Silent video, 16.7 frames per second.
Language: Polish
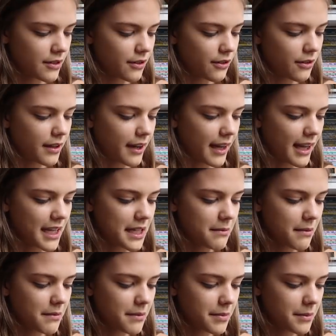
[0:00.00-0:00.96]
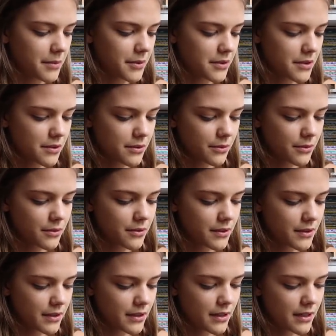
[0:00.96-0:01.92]
Ok, i mamy po prostu
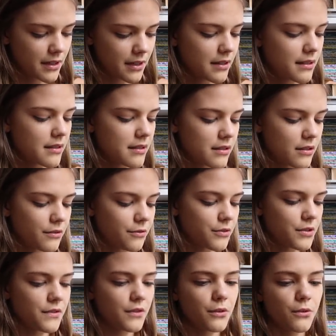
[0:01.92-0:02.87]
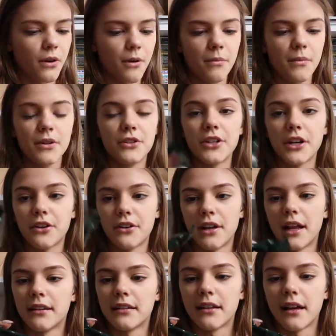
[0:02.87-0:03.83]
znowu zwykłą
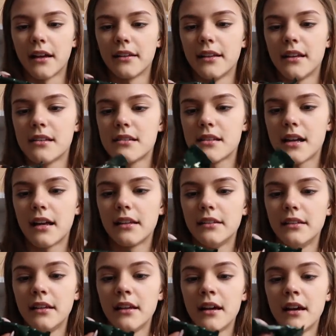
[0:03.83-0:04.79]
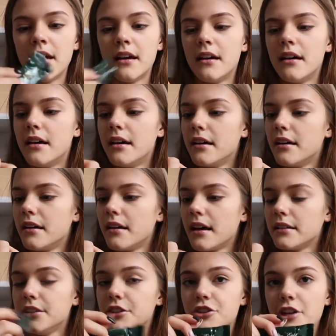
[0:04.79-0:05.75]
czekoladkę. Nie jest ani E,
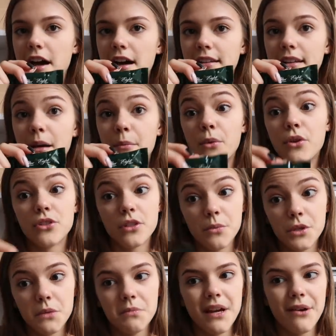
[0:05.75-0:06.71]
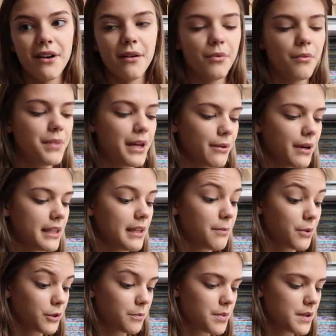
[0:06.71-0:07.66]
ani czarna, może być biała, bo białej nie
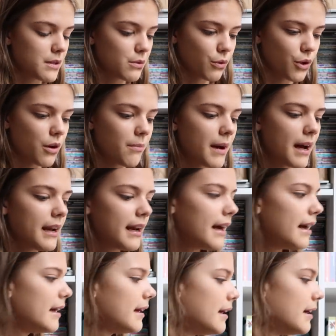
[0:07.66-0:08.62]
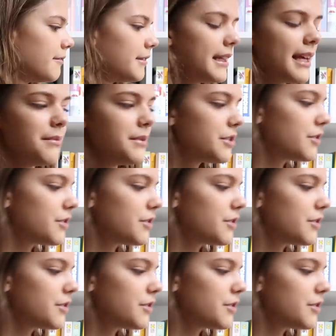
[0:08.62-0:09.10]
podpisują, ale wydaje mi